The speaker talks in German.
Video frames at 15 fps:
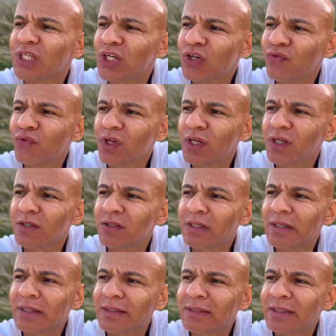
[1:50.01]
irgendwie
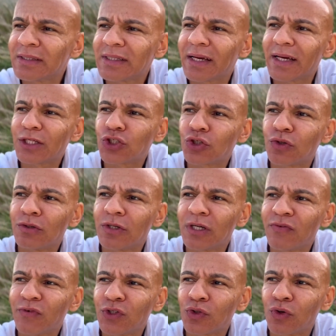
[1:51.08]
sind es ja jetzt schon
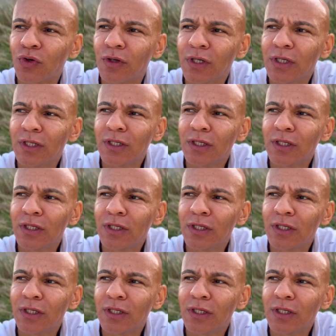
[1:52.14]
irgendwie so